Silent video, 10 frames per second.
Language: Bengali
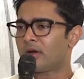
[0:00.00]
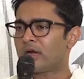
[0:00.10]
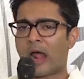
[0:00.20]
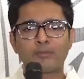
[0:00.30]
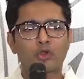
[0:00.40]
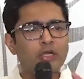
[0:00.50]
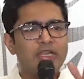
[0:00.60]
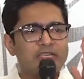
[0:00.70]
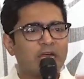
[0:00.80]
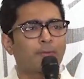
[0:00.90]
রাম তো
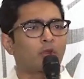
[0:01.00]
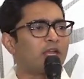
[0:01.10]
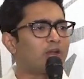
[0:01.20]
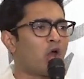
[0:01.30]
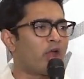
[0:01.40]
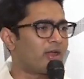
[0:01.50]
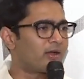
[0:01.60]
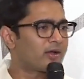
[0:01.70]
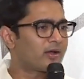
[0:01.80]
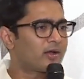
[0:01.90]
ডিজের প্রতীক নয়
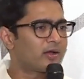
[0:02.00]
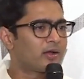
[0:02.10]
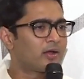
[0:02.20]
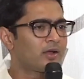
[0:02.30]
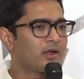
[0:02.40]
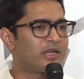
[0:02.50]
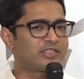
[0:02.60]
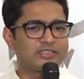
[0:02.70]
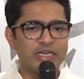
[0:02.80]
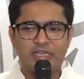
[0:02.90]

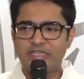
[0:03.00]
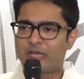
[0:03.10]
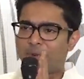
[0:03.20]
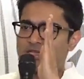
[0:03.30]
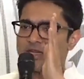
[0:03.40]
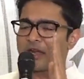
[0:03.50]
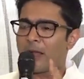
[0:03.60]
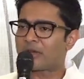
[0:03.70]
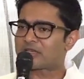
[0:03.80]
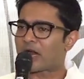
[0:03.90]
যে ডিজে বাজিয়ে
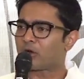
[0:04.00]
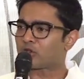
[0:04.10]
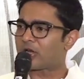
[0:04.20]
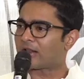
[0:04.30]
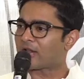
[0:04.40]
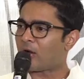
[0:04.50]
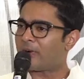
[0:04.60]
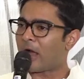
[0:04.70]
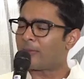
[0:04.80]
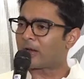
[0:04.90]
রামকে স্বাগত জানাতে হবে
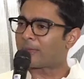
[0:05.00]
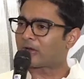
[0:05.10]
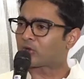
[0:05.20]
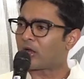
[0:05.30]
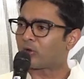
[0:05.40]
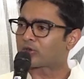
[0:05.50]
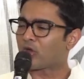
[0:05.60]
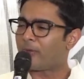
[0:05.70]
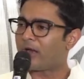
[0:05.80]
রামকে প্রার্থনা করতে হবে